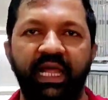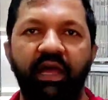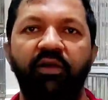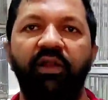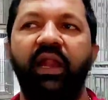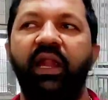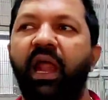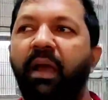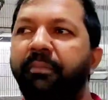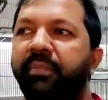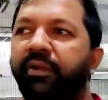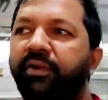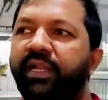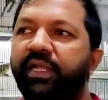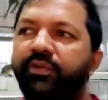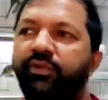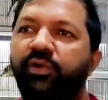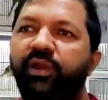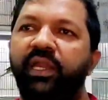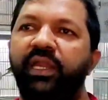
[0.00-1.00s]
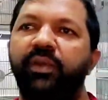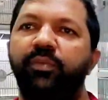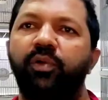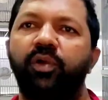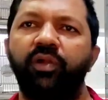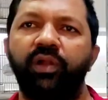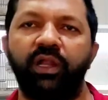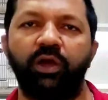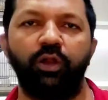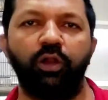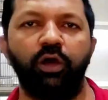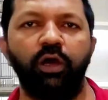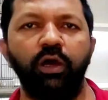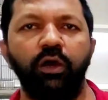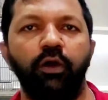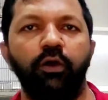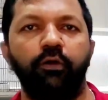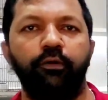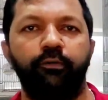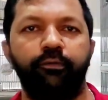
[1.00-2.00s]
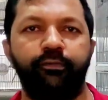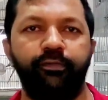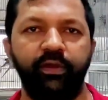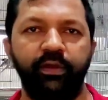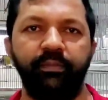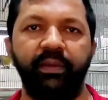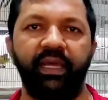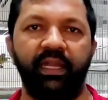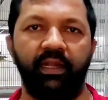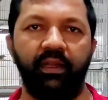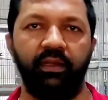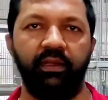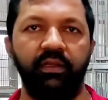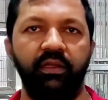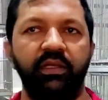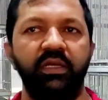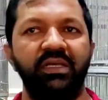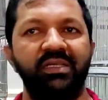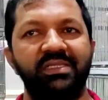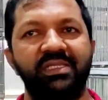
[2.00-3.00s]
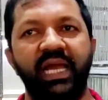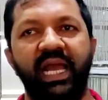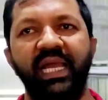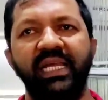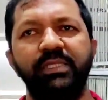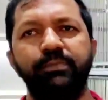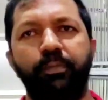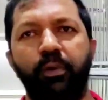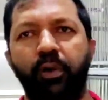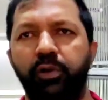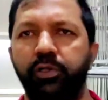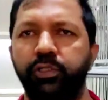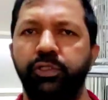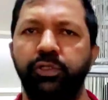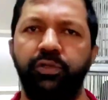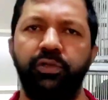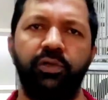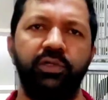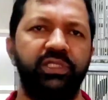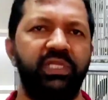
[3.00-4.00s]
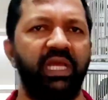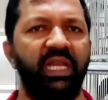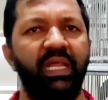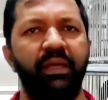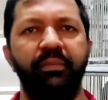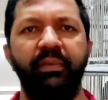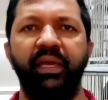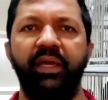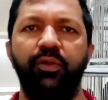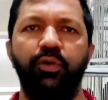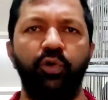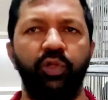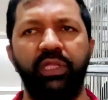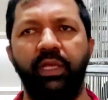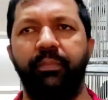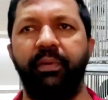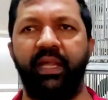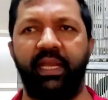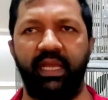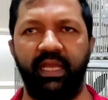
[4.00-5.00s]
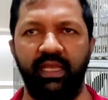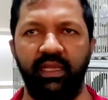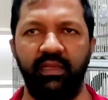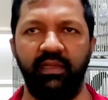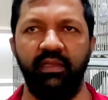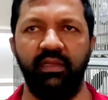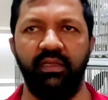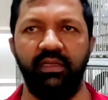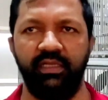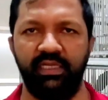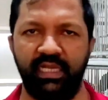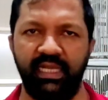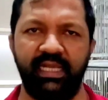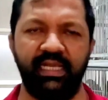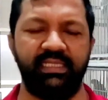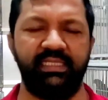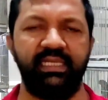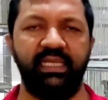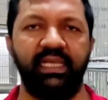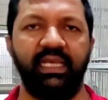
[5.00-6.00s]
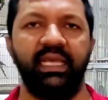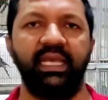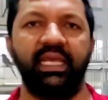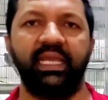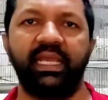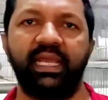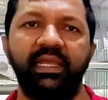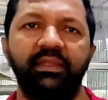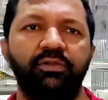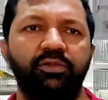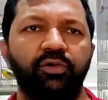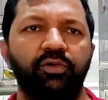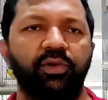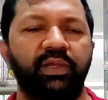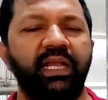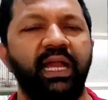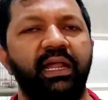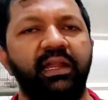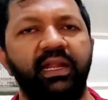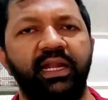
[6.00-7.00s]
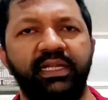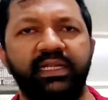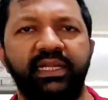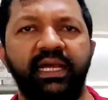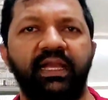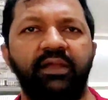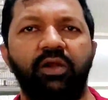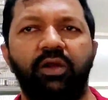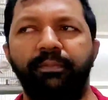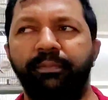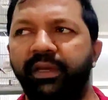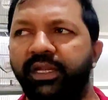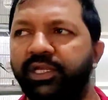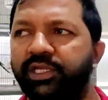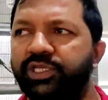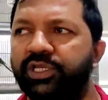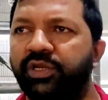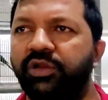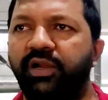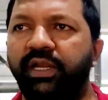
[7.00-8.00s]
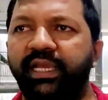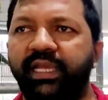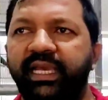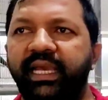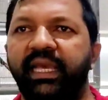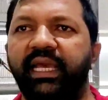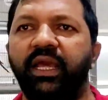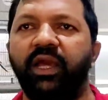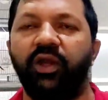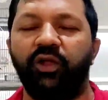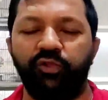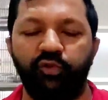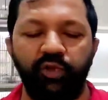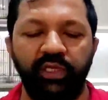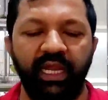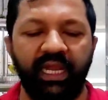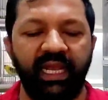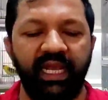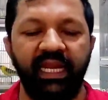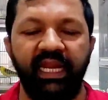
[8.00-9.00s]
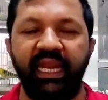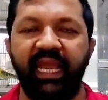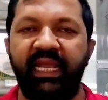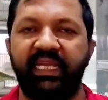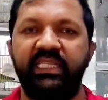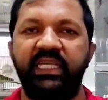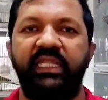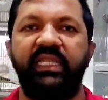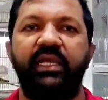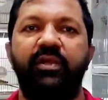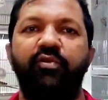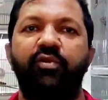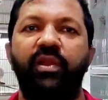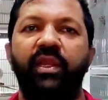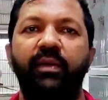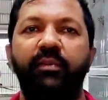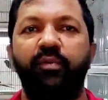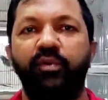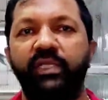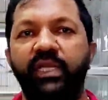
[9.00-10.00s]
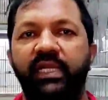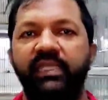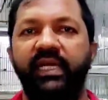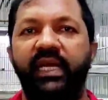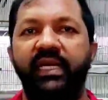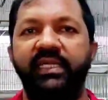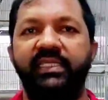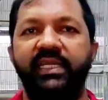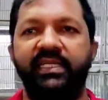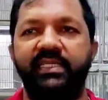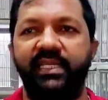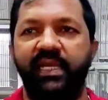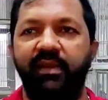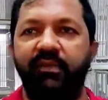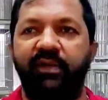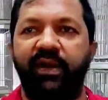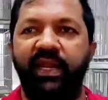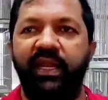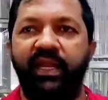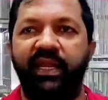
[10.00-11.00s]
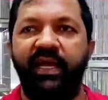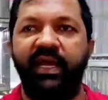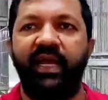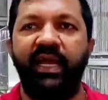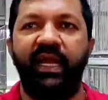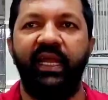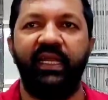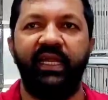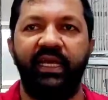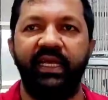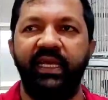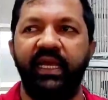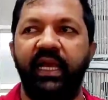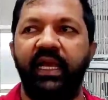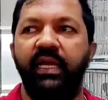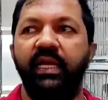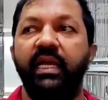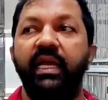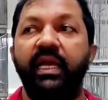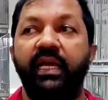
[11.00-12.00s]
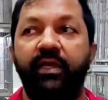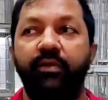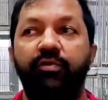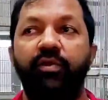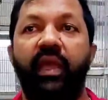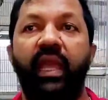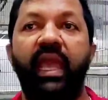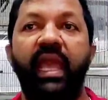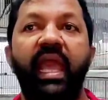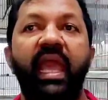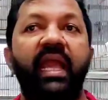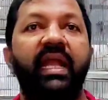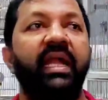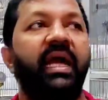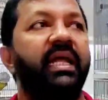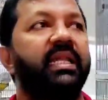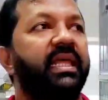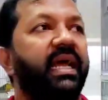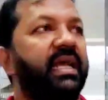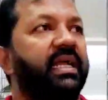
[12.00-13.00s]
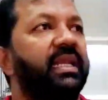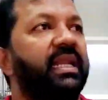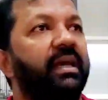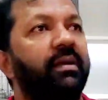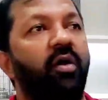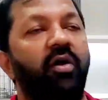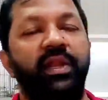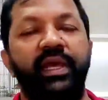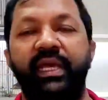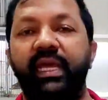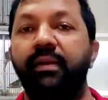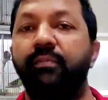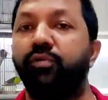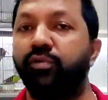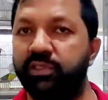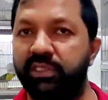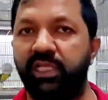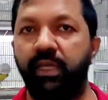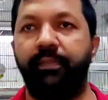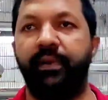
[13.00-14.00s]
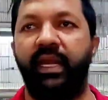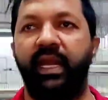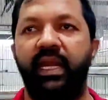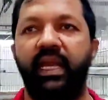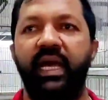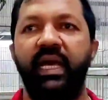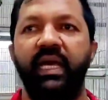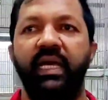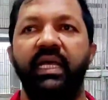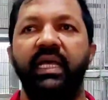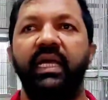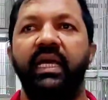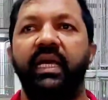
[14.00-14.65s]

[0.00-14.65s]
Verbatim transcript: তাহলে আমরা ওটা ধরে নিব ওটা হলো ফিমেল সাইজ বড় ছোট ছেলে মেয়ের হতে পারে ঠিক আছে কিন্তু কালারটা কম্বিনেশন অনেকে দুইটা কালার একসাথে করলে বোঝা যায় যে সিলভার এটা এটা ইয়া কিন্তু একা থাকলে অনেকে বুঝতে পারে না